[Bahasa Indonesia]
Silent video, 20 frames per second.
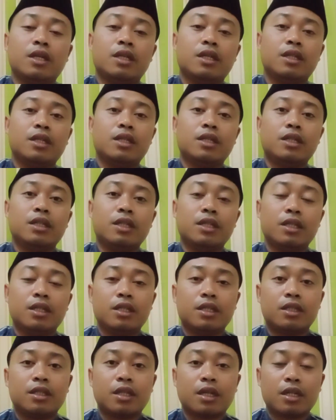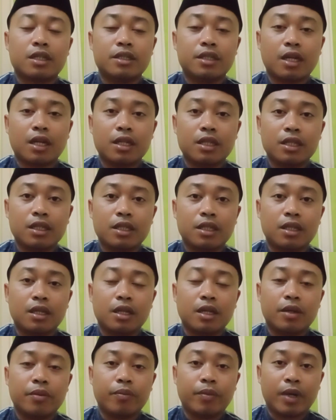ini terjadi
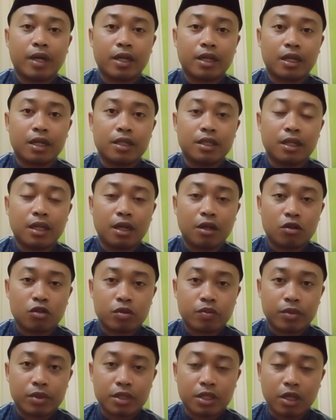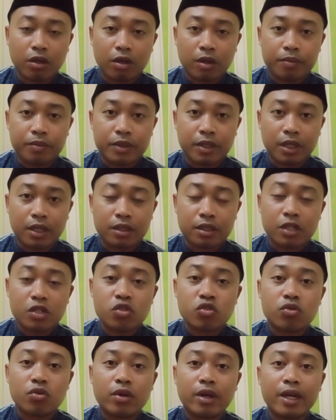maka dia harus menjawabnya
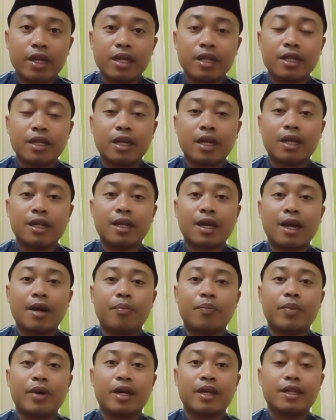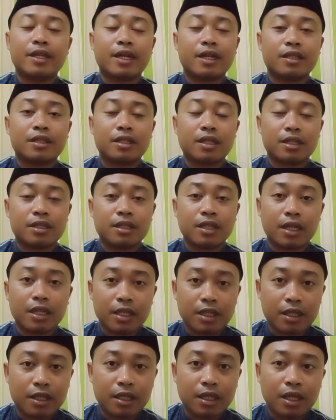sesuai dengan apa yang
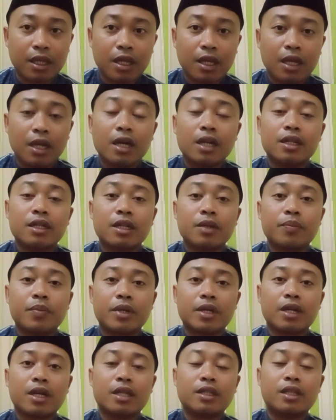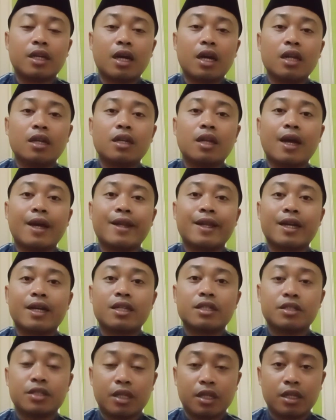terjadi dan perkataan
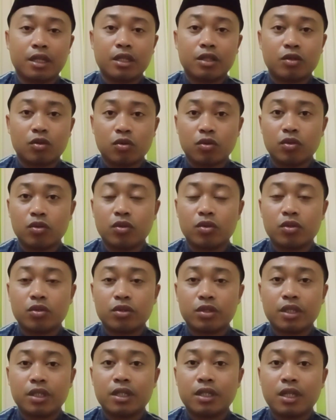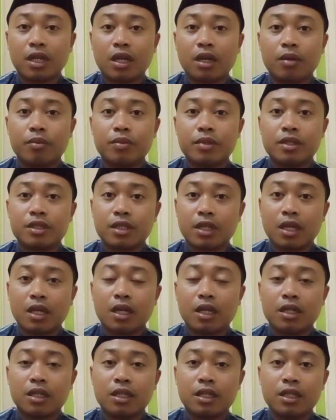anak kecil itu tidak
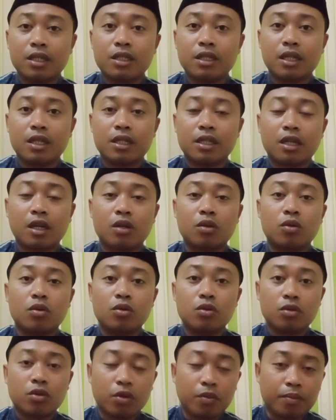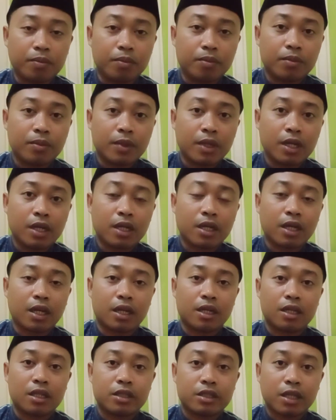bisa dijadikan hukum
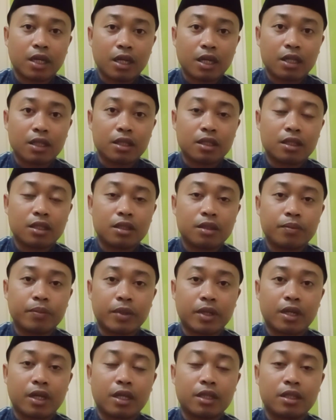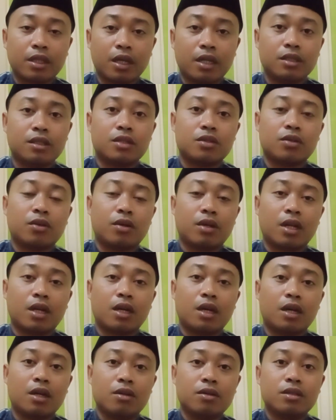karena syarat perkataan seseorang
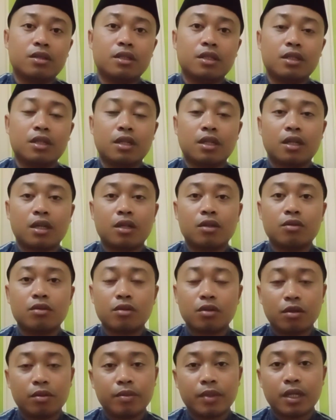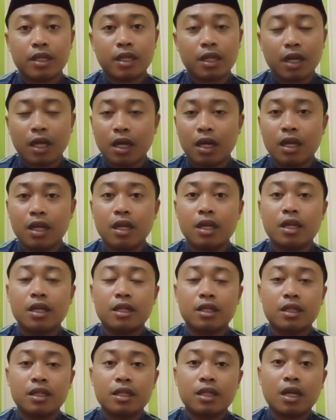harus dijadikan hukum adalah
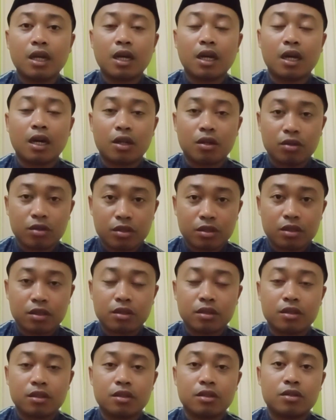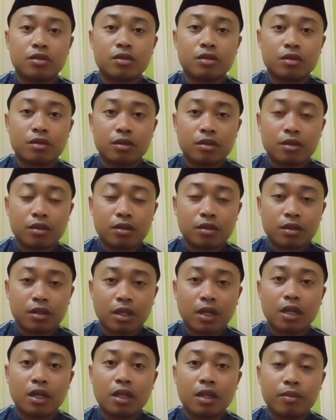dia harus
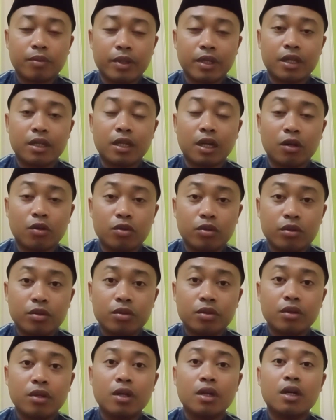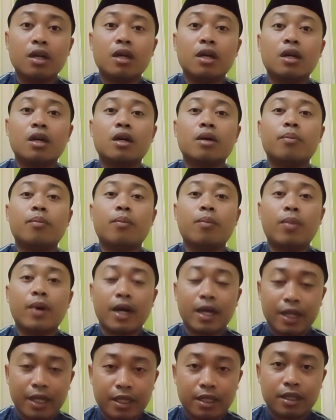terlebih dahulu
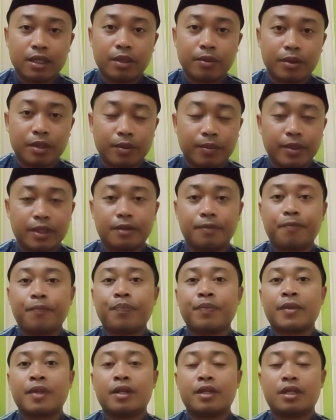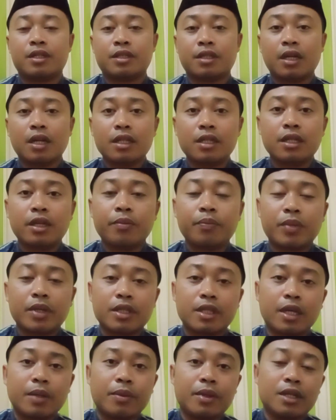balik teman-teman. Nah syarat yang
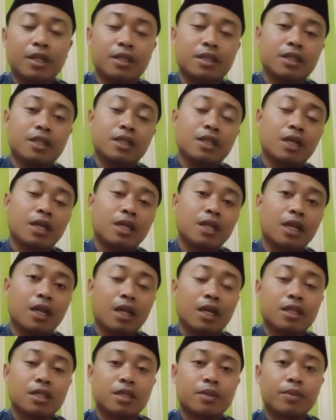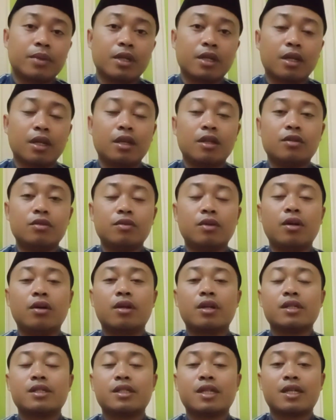pertama di sini adalah sebagai dua
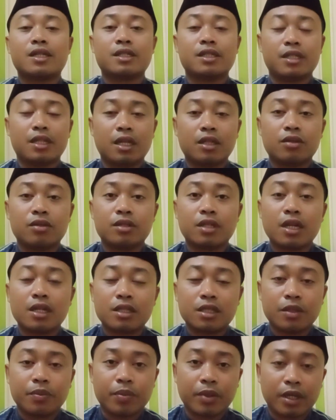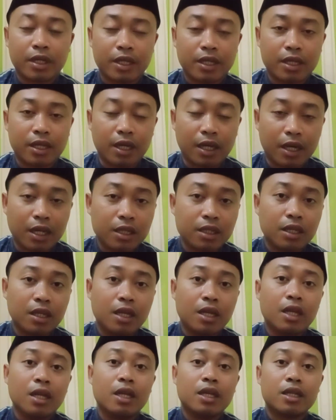orang saksi atau saksi pernikahan
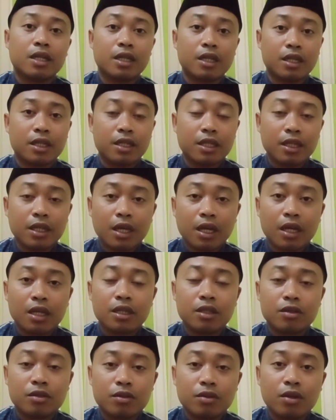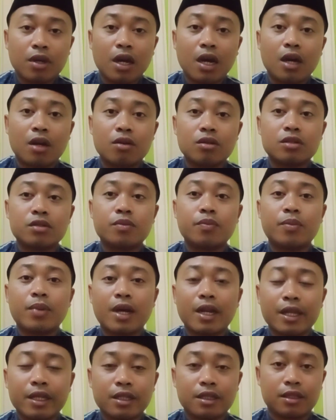dia itu harus
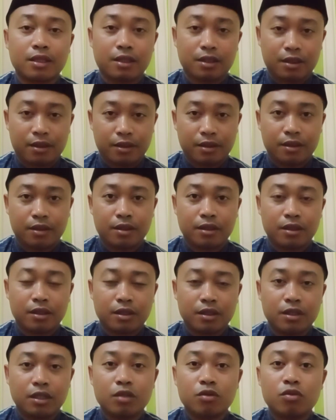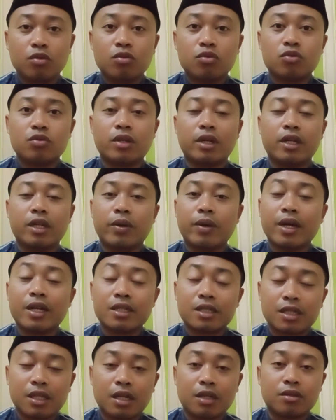balik. Dia itu sudah
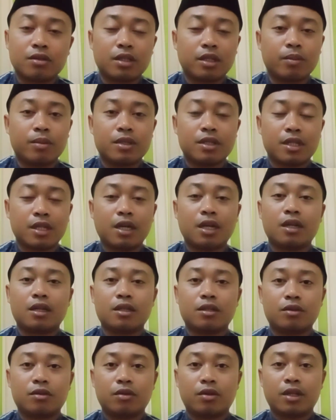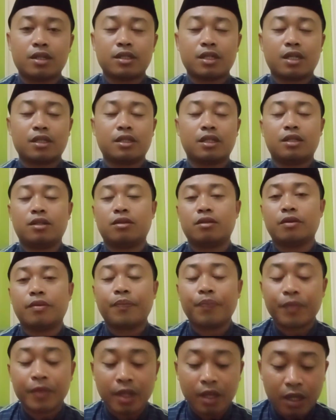dewasa, sudah besar itu orang saksi itu.
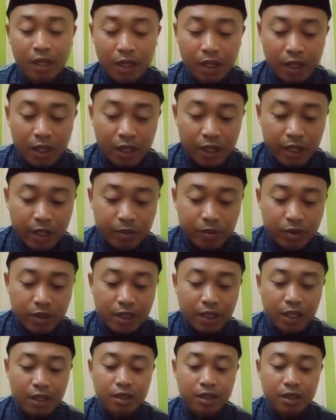Hmm. Kemudian